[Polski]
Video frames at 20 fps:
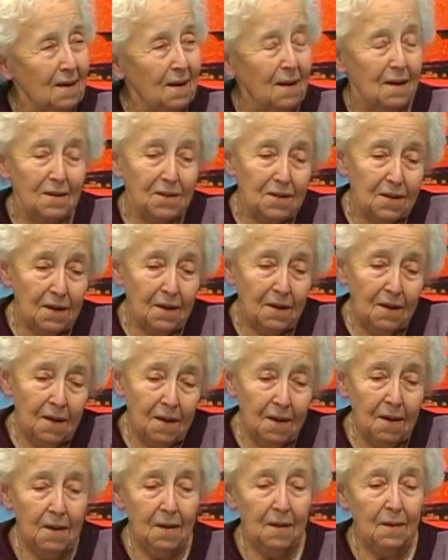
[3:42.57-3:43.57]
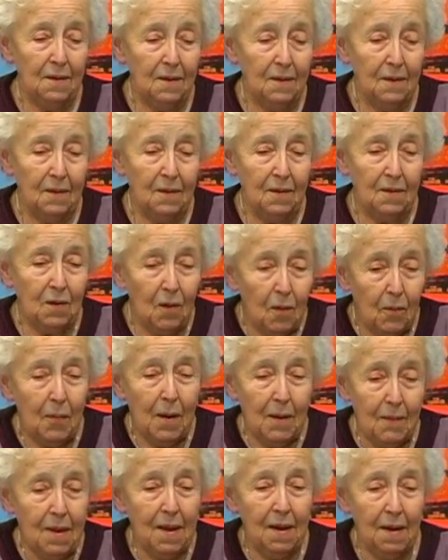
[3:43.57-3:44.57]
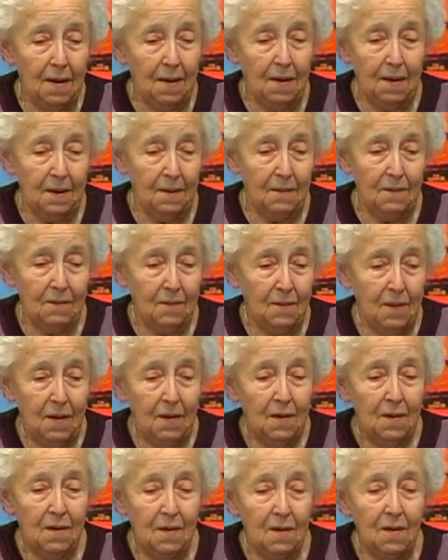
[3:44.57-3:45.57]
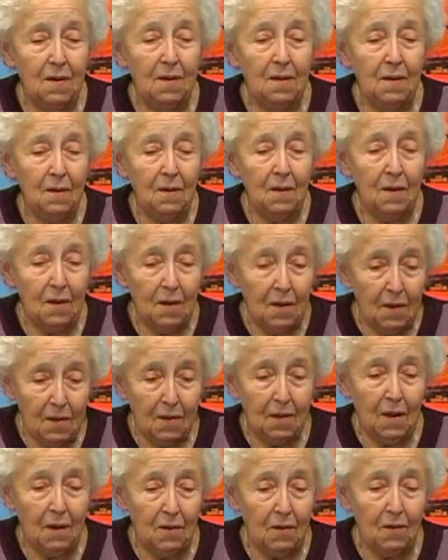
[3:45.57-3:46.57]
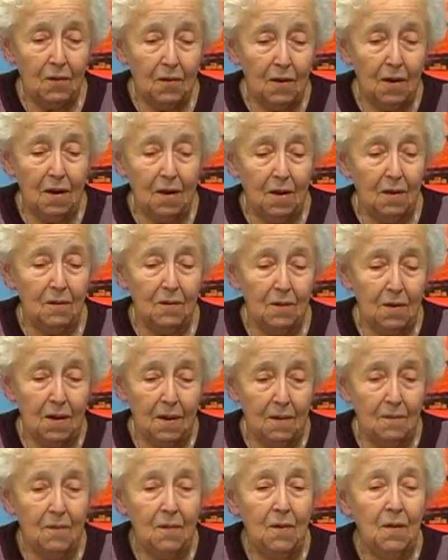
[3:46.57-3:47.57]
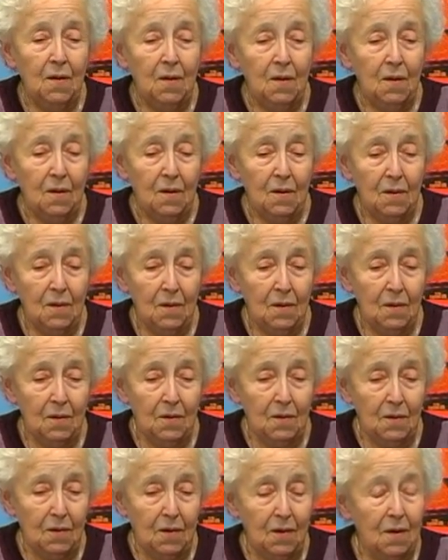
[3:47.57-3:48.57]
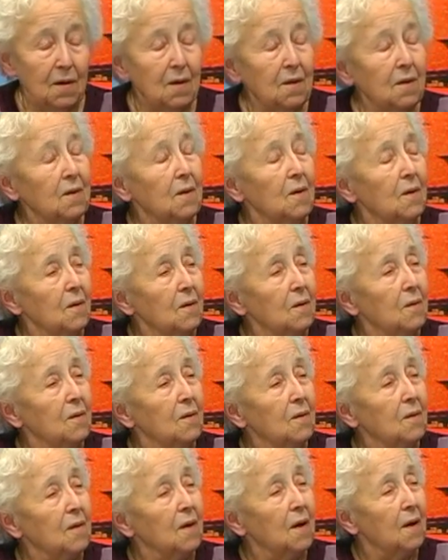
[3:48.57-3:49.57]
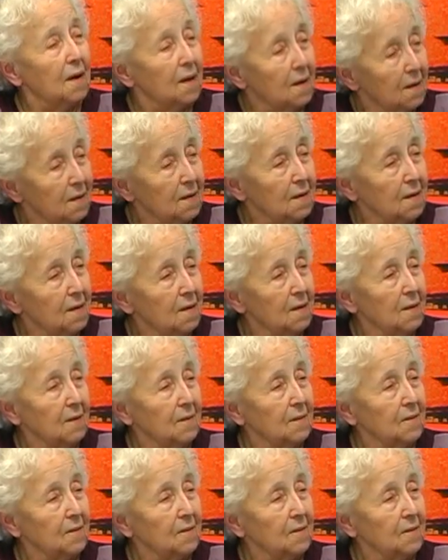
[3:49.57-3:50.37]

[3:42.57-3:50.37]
Także Y, to pamiętam. I, I zanosili ją tam, y, nosili do karetki.